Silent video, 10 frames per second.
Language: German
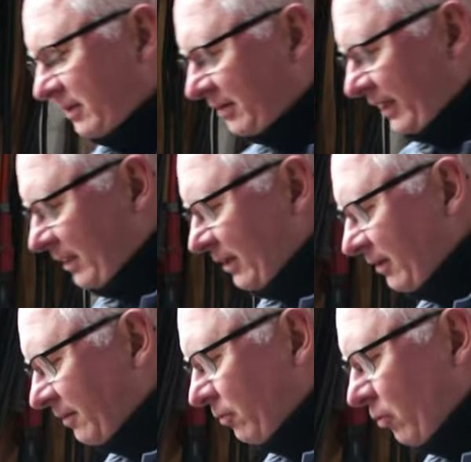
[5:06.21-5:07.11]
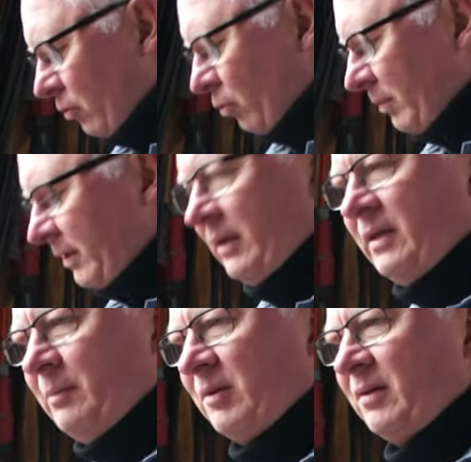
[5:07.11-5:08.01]
zieht dieses Volumen,
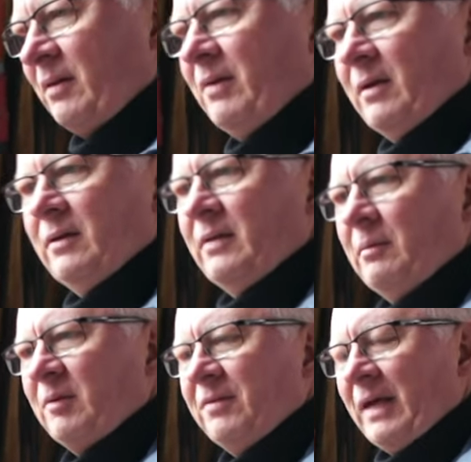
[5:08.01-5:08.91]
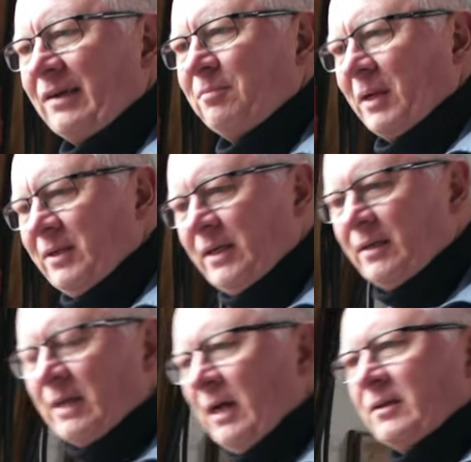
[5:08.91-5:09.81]
indem es, sich, indem es wieder
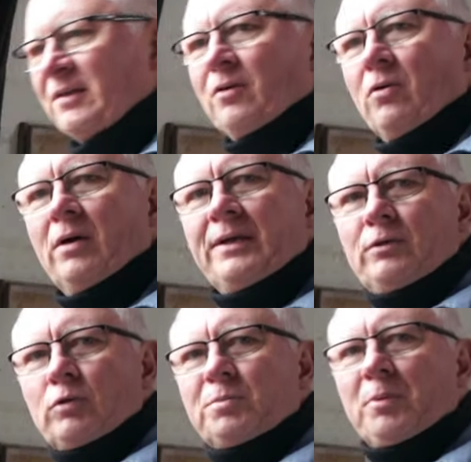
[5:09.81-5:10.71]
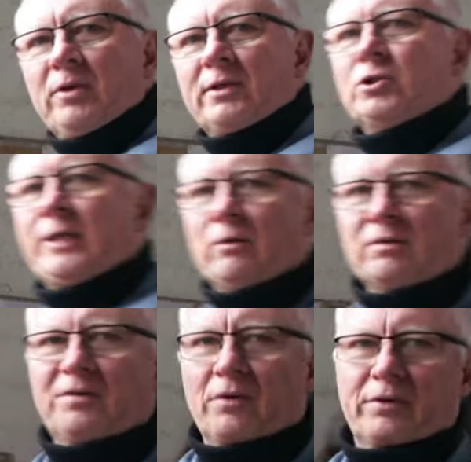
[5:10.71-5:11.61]
expandiert, das Rohr in die ursprüngliche
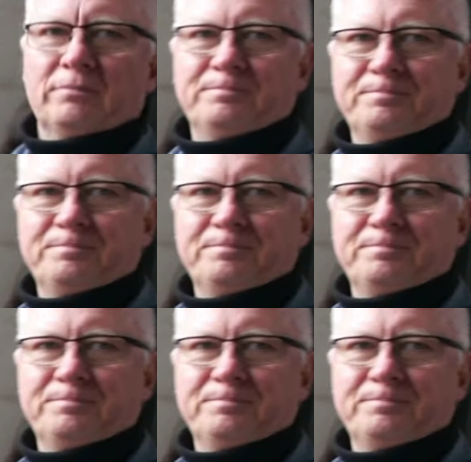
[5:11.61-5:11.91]
Stellung zurück.